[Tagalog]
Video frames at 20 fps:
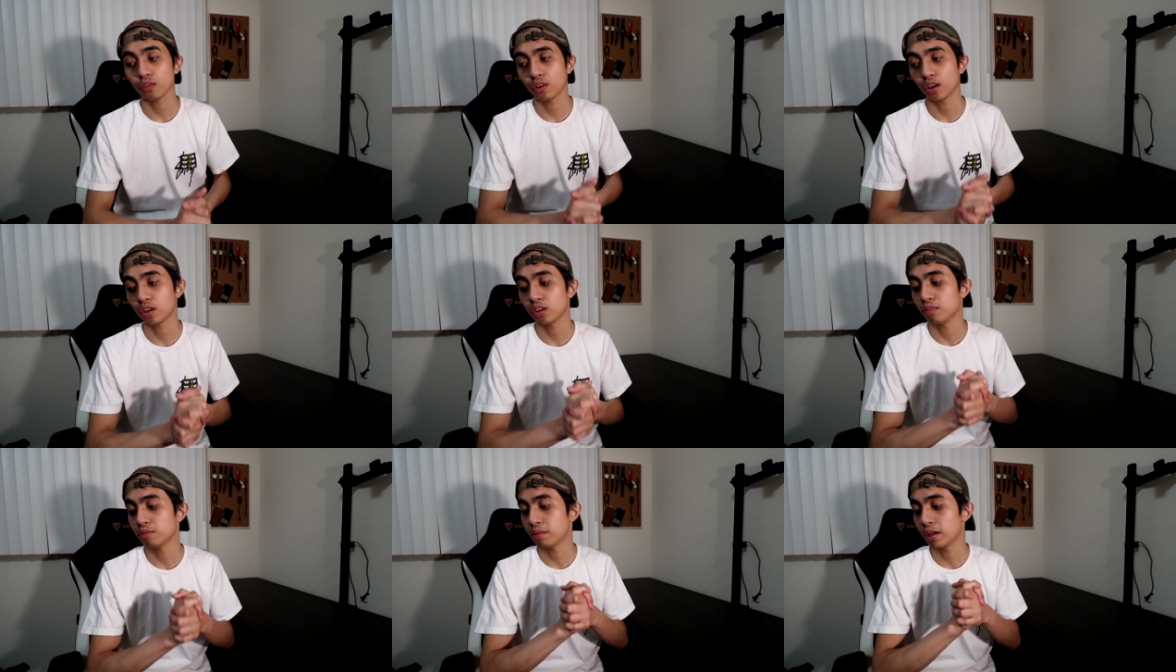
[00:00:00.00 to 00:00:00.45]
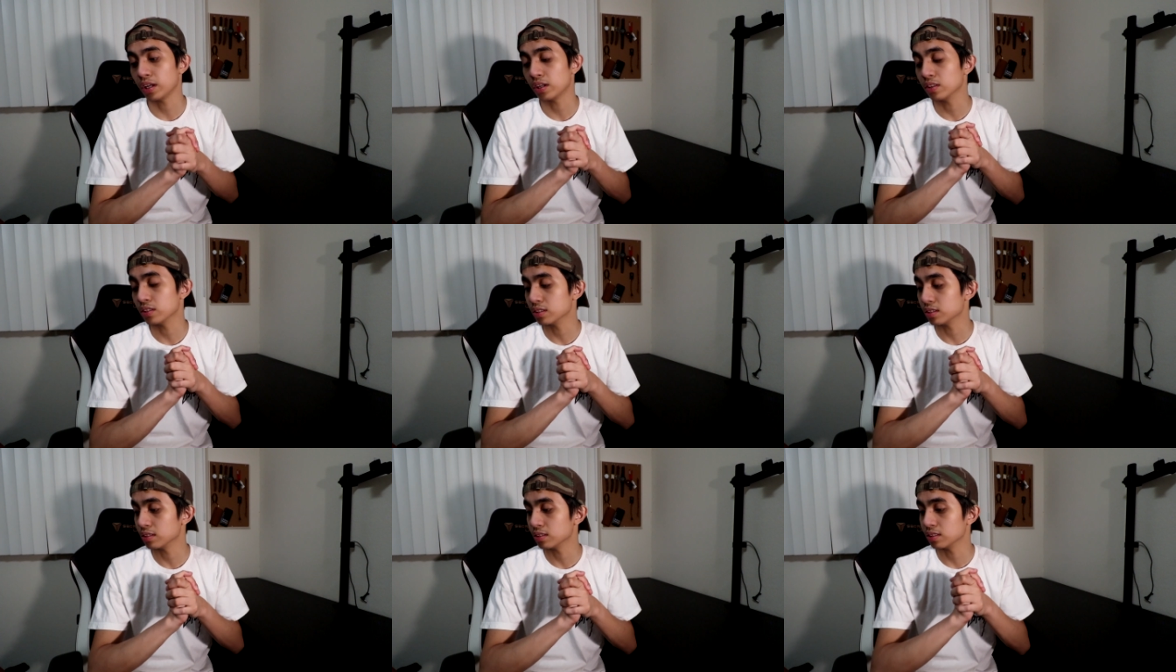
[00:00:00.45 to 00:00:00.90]
kung ano
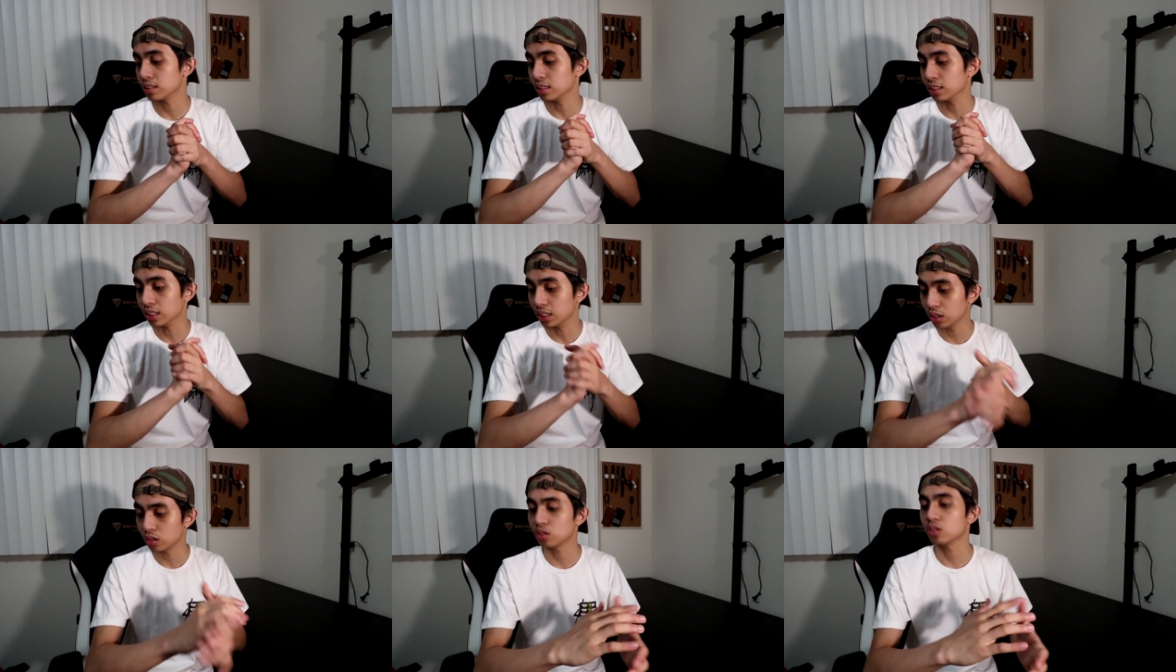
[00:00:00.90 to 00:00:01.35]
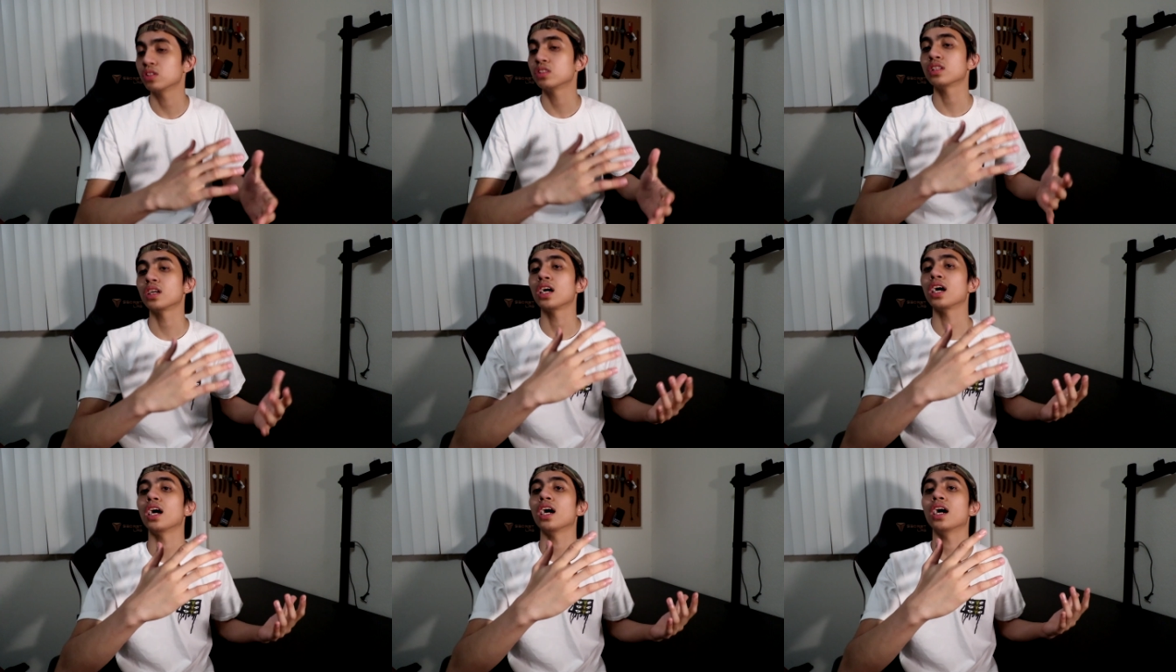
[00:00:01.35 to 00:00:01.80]
meron dito
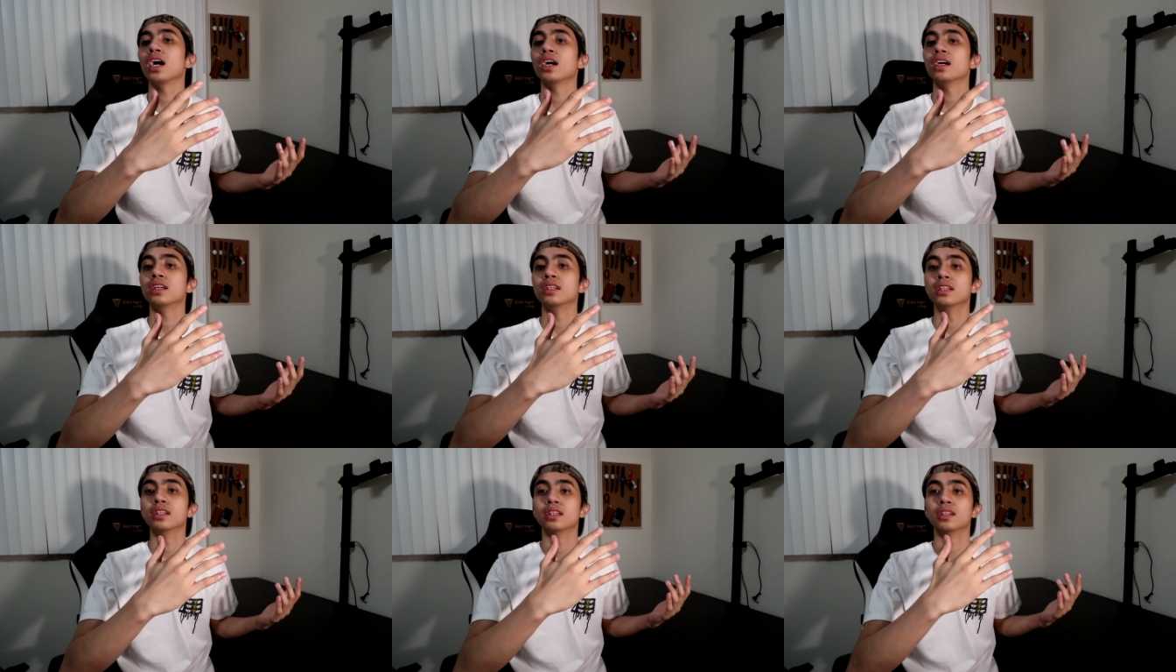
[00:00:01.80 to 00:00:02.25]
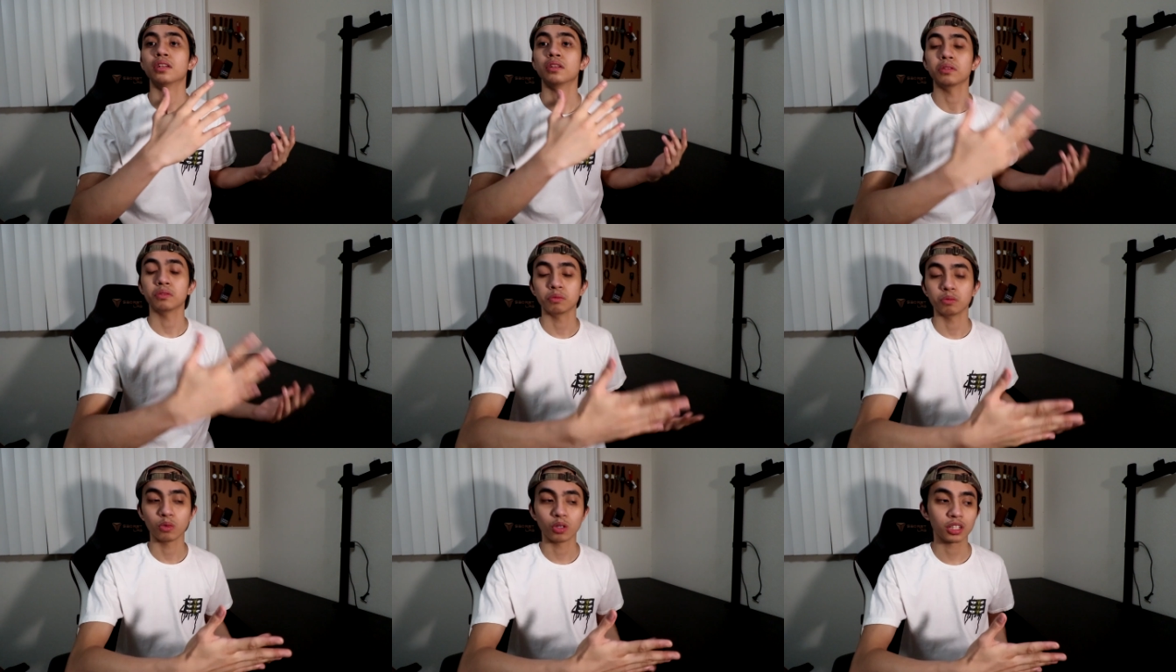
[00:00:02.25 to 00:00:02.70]
sa
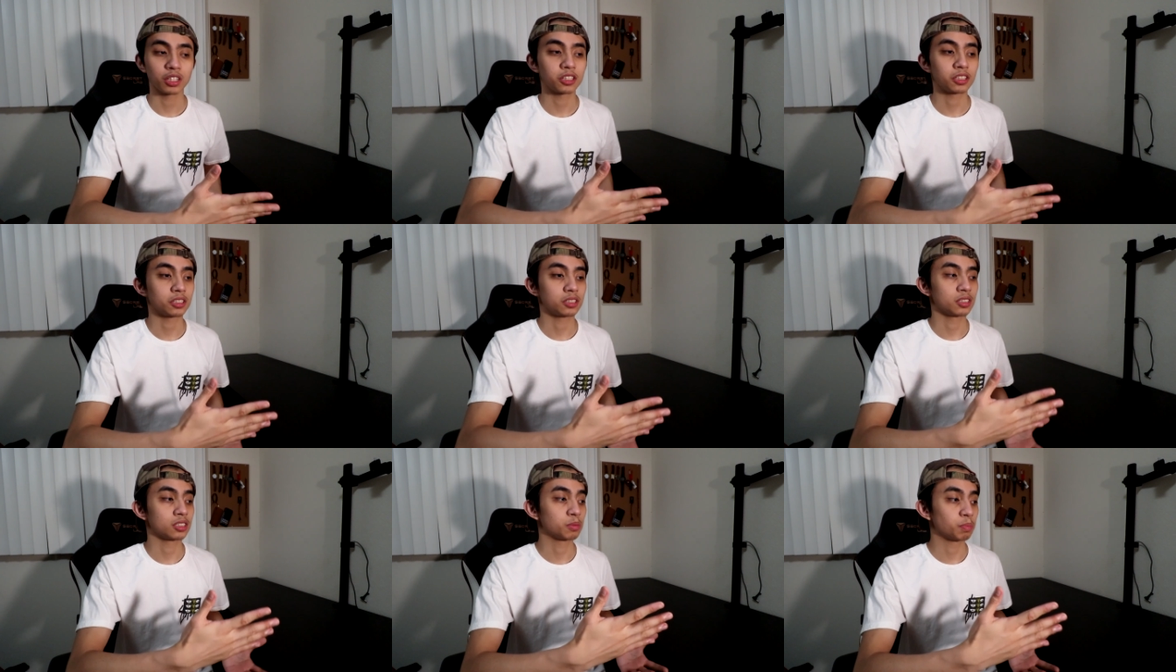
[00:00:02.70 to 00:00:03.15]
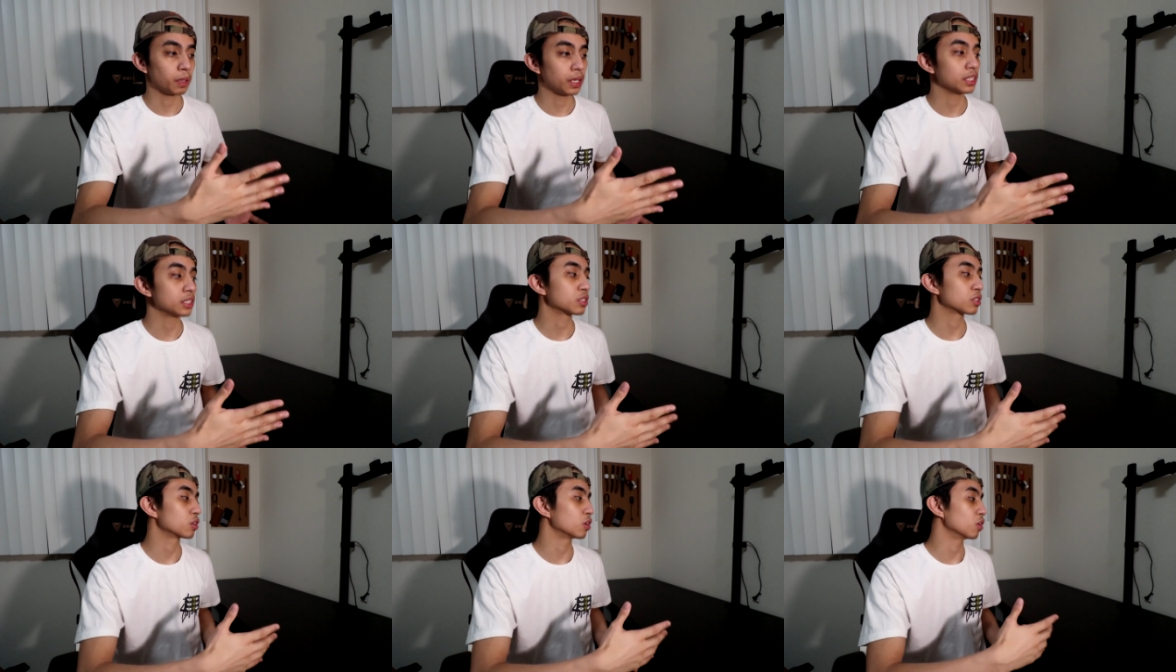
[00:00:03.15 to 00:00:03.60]

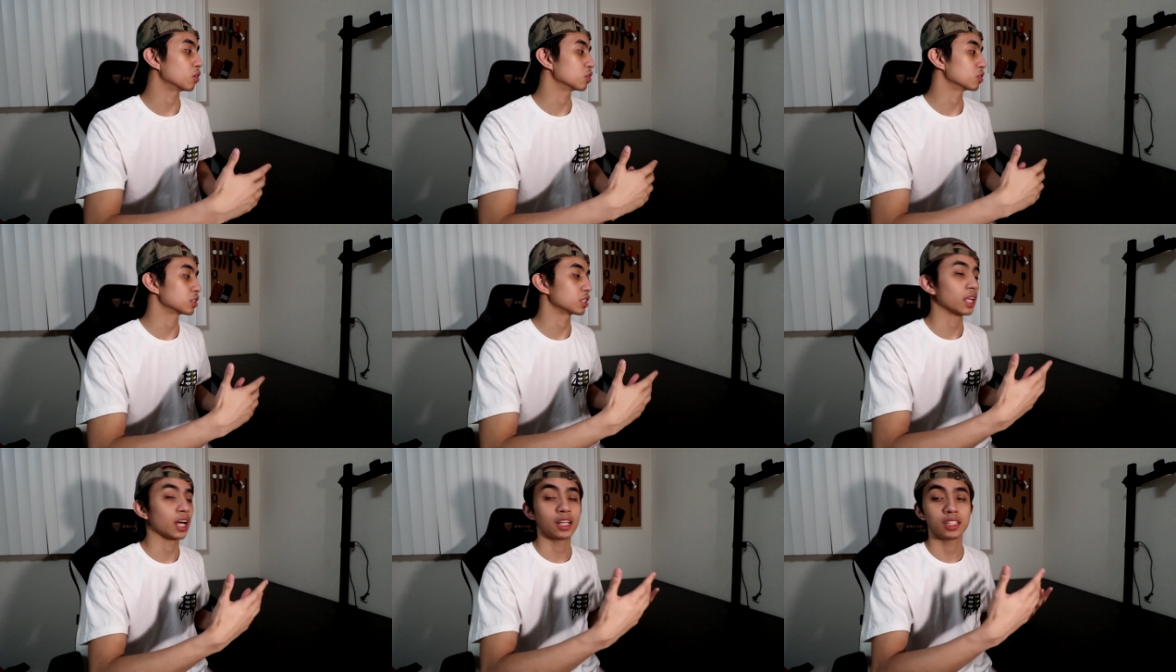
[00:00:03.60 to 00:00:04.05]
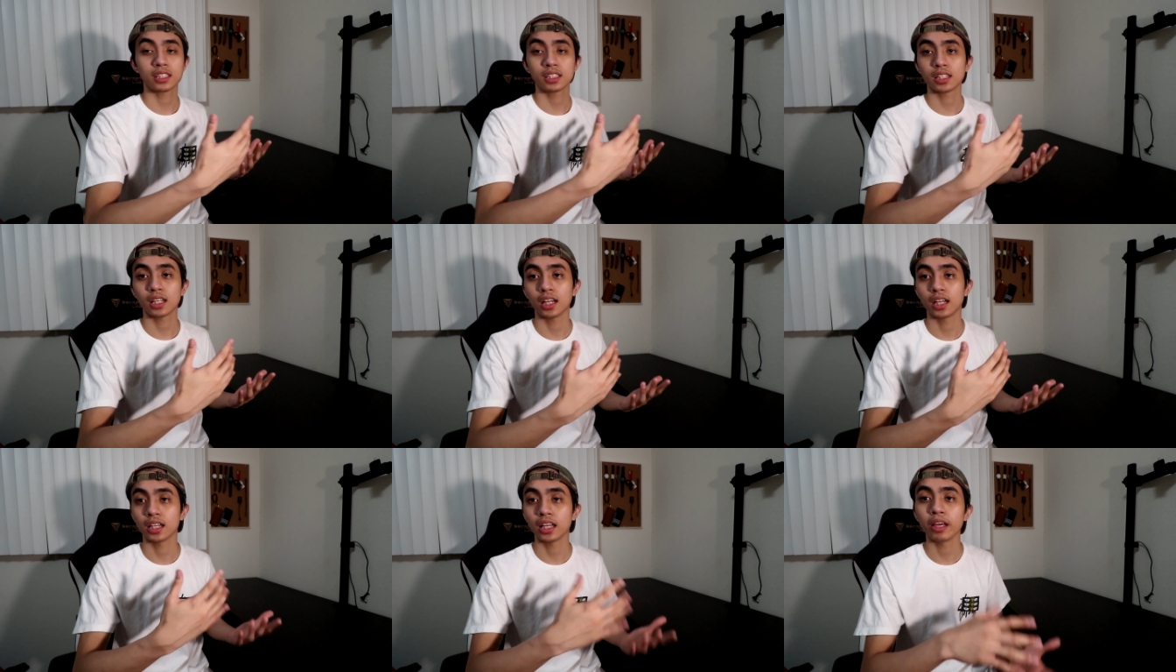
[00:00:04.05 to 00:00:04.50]
workspace ko slash
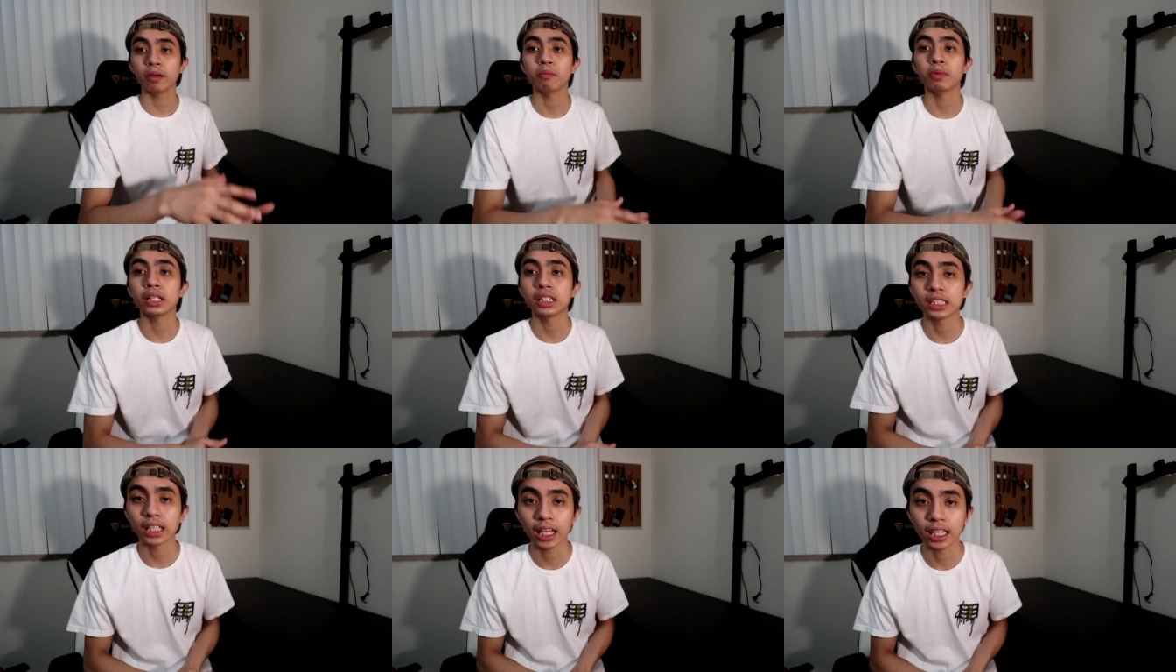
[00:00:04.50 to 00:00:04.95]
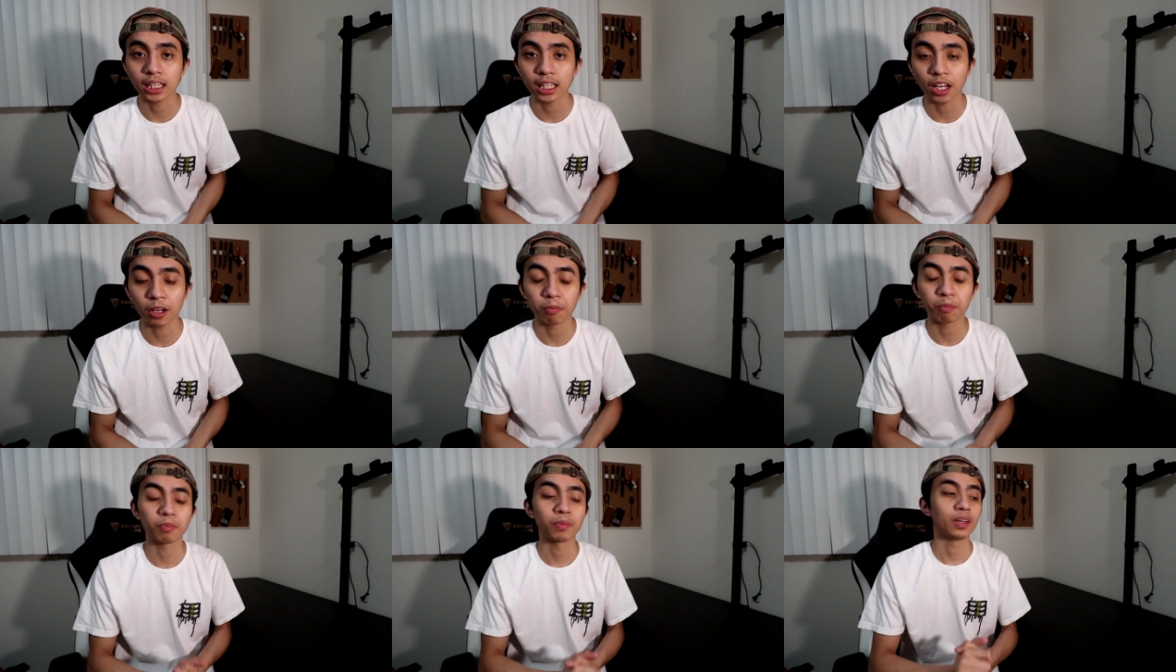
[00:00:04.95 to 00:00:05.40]
uh, gaming
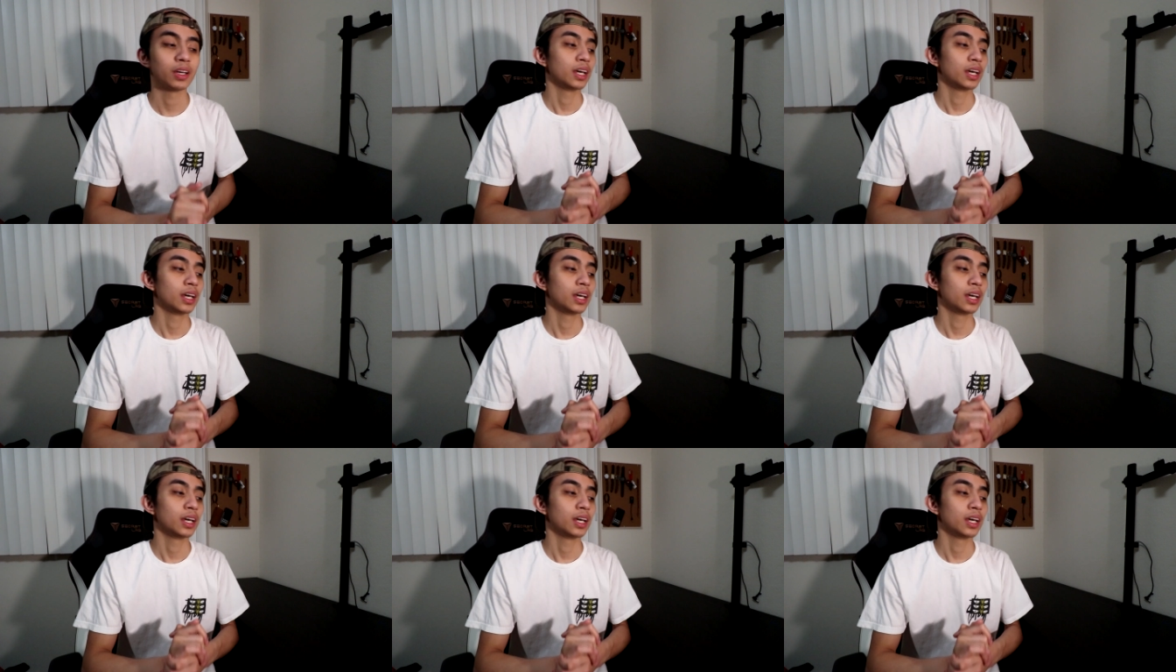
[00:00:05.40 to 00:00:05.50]
setup.